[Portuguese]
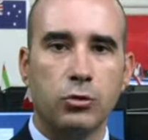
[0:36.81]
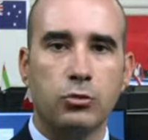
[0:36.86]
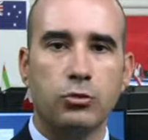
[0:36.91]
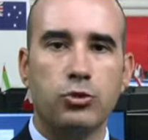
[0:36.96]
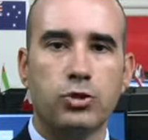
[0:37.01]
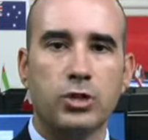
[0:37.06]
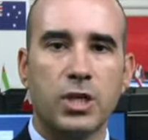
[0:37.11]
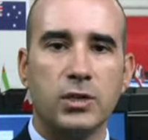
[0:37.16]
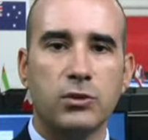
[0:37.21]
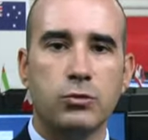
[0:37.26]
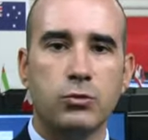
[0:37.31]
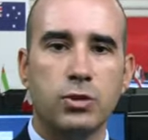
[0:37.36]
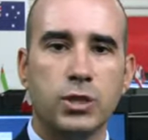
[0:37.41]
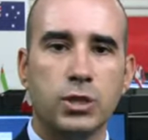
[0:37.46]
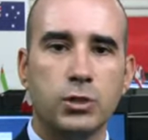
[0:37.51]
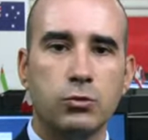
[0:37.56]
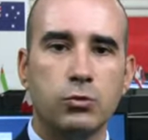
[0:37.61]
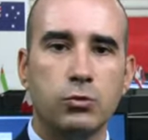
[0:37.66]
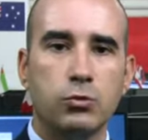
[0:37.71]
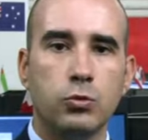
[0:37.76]
Nos Estados
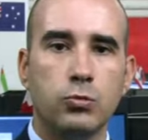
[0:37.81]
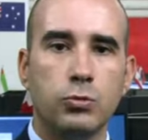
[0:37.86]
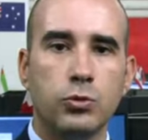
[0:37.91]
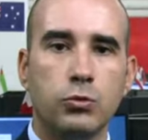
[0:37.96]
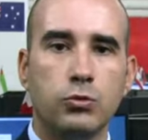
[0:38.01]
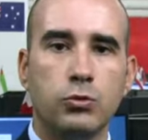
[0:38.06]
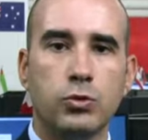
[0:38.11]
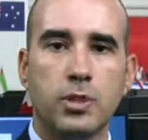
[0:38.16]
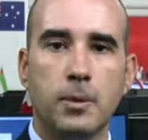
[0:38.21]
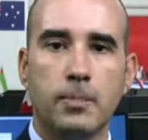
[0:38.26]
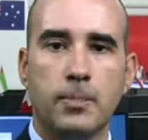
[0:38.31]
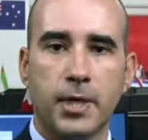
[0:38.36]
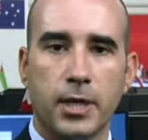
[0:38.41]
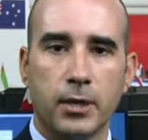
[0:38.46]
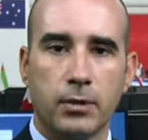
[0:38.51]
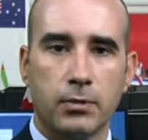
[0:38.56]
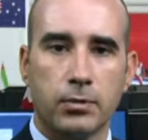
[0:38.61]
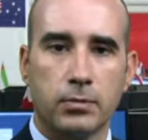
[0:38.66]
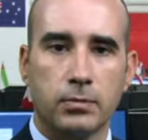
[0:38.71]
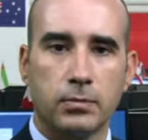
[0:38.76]
Unidos, o número dos
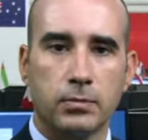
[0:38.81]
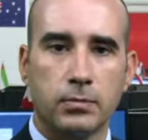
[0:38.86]
desemprego.